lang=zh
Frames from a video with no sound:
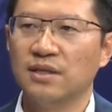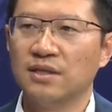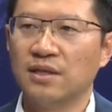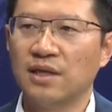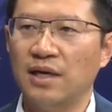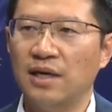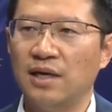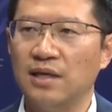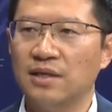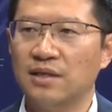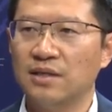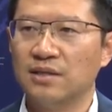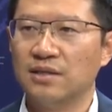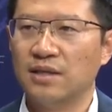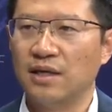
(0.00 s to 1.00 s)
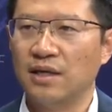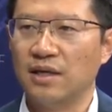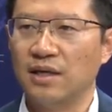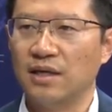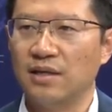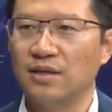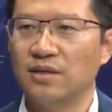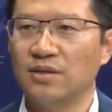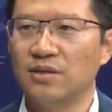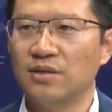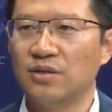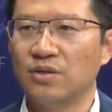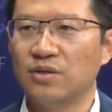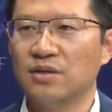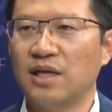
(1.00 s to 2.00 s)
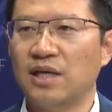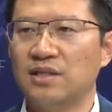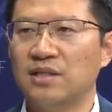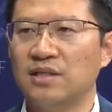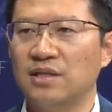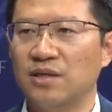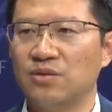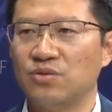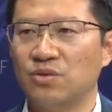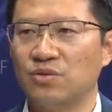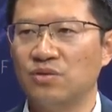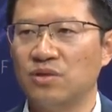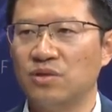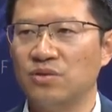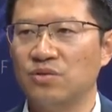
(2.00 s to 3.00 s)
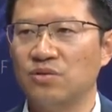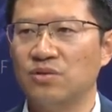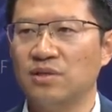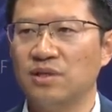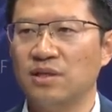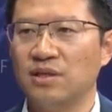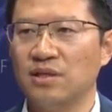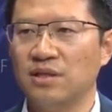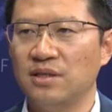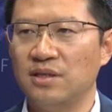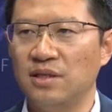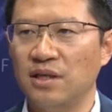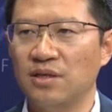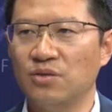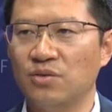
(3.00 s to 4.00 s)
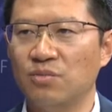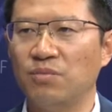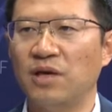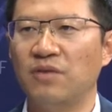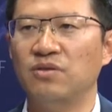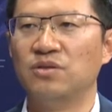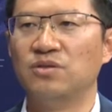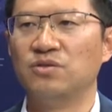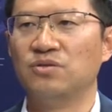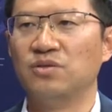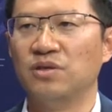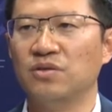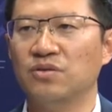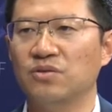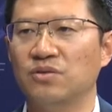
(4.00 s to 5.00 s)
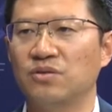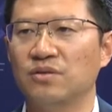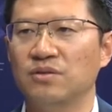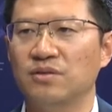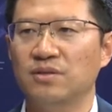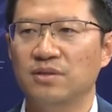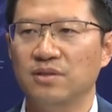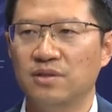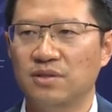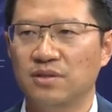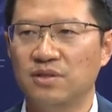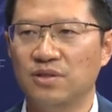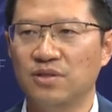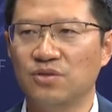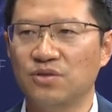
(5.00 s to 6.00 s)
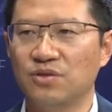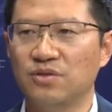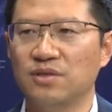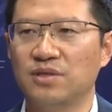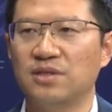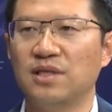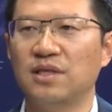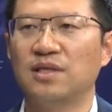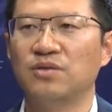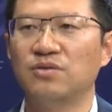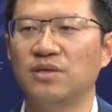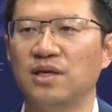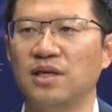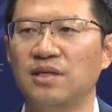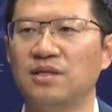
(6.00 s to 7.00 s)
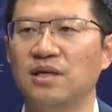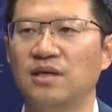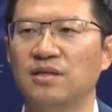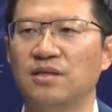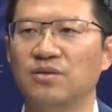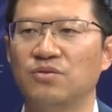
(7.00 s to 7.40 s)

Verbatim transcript: 它在大气减速的过程中。也有八分钟左右，是有相当于黑障的